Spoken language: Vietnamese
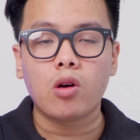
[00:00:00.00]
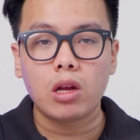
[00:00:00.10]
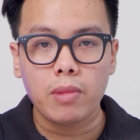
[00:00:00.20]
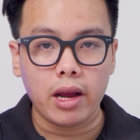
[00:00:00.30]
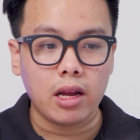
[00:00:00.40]

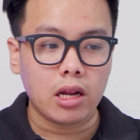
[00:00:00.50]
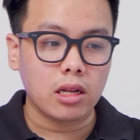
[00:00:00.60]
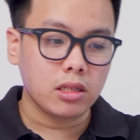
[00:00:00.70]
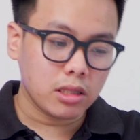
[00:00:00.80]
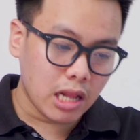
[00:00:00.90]
coi 7
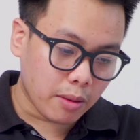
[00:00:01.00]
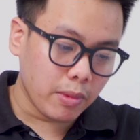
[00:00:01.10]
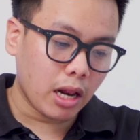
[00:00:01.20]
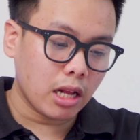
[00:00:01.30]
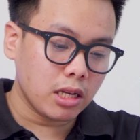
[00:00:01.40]
đặc
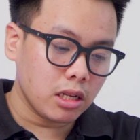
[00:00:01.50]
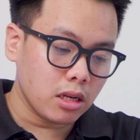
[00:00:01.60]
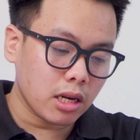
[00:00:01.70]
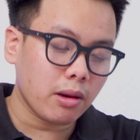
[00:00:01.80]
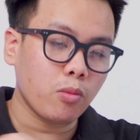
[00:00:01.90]
biệt là trên
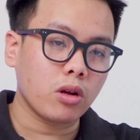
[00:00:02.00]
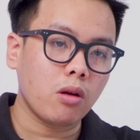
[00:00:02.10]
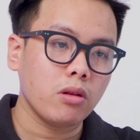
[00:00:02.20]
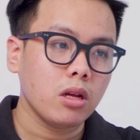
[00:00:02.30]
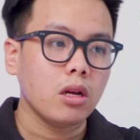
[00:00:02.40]
chiếc
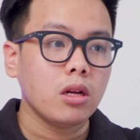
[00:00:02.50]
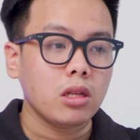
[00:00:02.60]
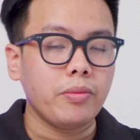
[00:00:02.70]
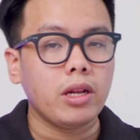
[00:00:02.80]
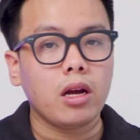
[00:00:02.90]
5510
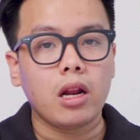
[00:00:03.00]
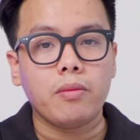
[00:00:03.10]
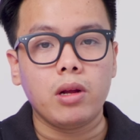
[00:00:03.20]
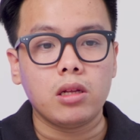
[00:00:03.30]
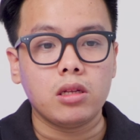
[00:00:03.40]
thì mình thấy
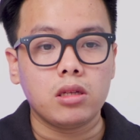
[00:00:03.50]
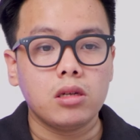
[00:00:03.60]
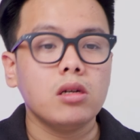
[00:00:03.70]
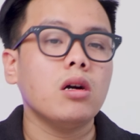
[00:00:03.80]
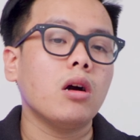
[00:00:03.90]
là mình
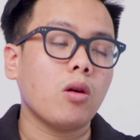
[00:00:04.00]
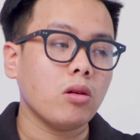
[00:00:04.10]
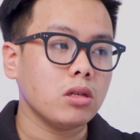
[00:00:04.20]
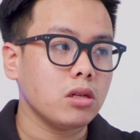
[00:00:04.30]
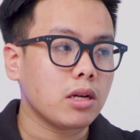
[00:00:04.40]
chưa
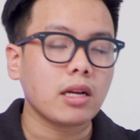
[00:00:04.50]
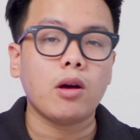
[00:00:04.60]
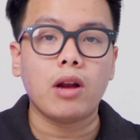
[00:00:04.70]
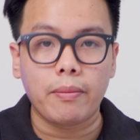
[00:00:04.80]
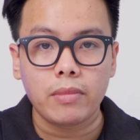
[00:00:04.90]
có sự khác
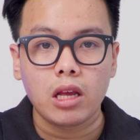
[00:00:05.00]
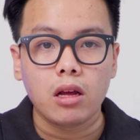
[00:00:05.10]
nhau lắm